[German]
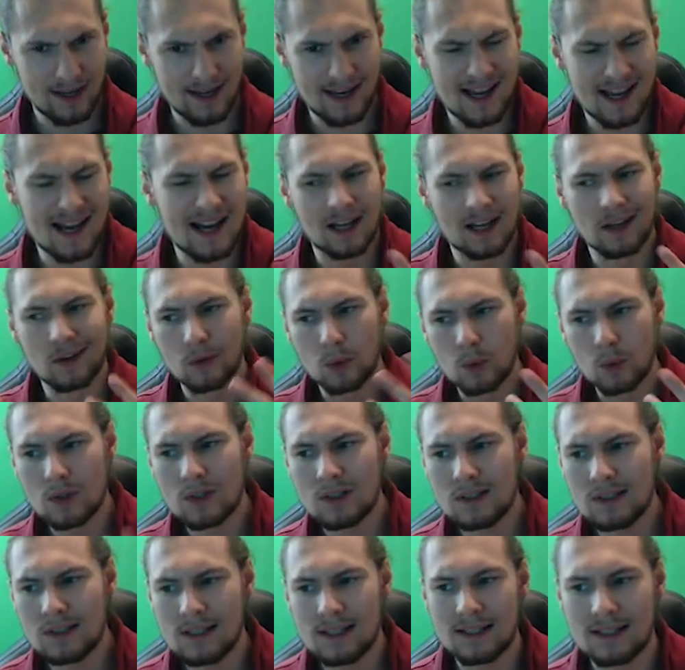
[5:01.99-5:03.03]
eher
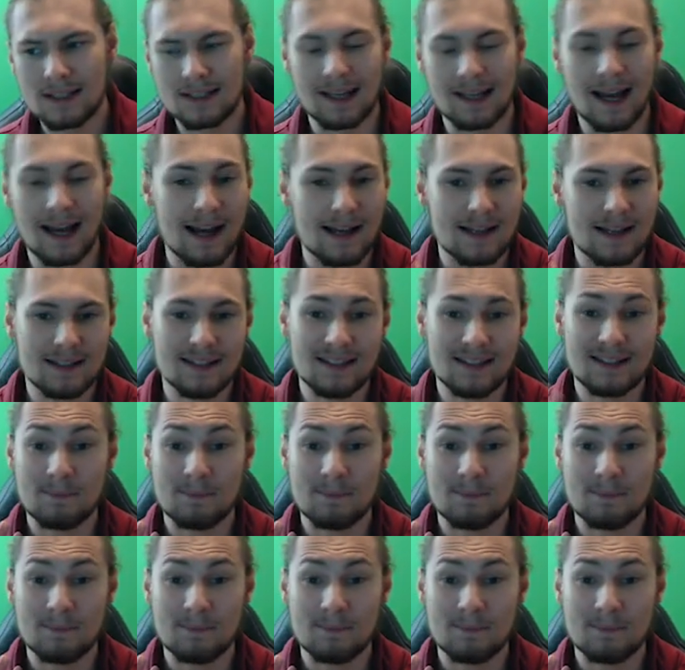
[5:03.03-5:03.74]
ründlich. Klar sind